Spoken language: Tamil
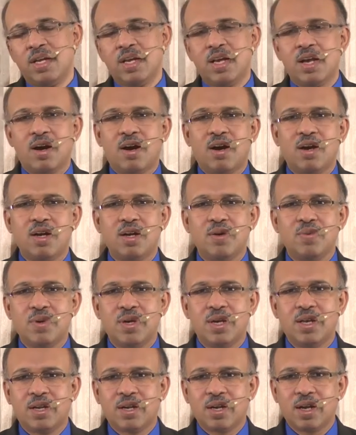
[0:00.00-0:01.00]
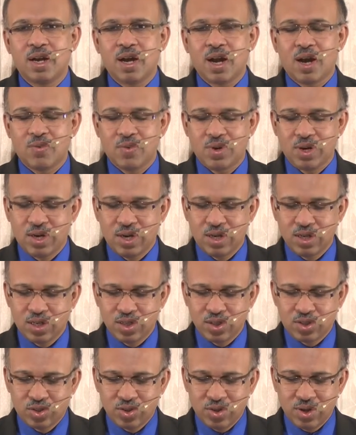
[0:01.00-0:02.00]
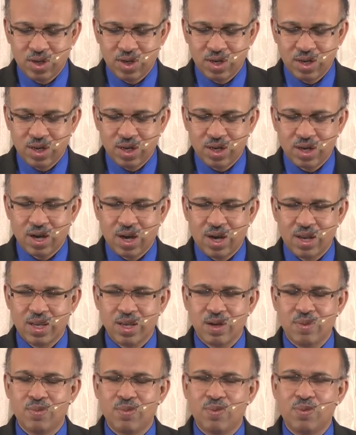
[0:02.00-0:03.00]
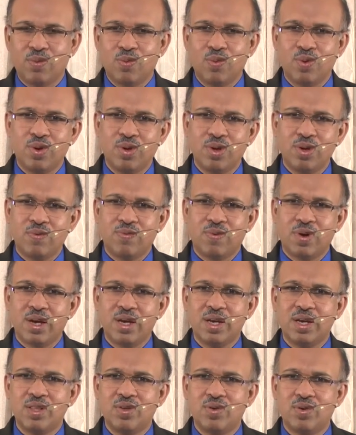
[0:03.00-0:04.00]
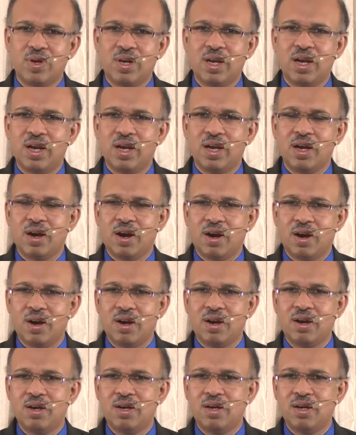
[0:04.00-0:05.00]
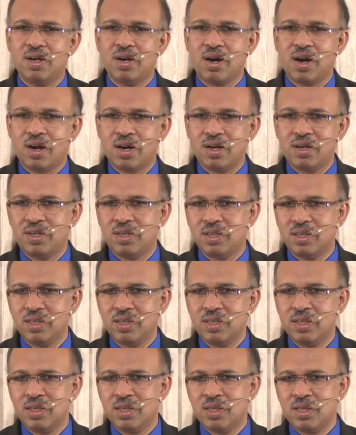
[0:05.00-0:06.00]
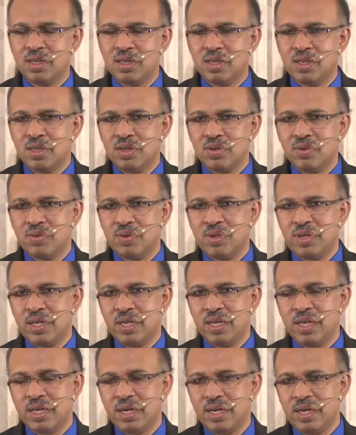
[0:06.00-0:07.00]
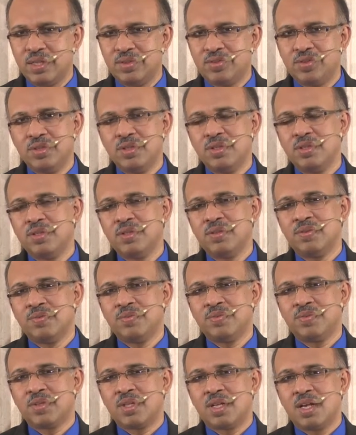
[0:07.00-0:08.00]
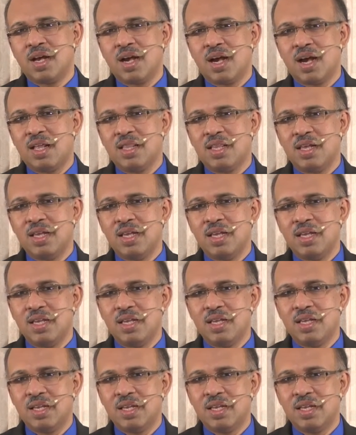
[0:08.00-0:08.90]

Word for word: இங்கே ஆண்டவர் அவர்களுக்கு சொல்லுகிற காரியம் ஒரு வயதுள்ள ஆண் ஆட்டு குட்டியை எடுத்து அதை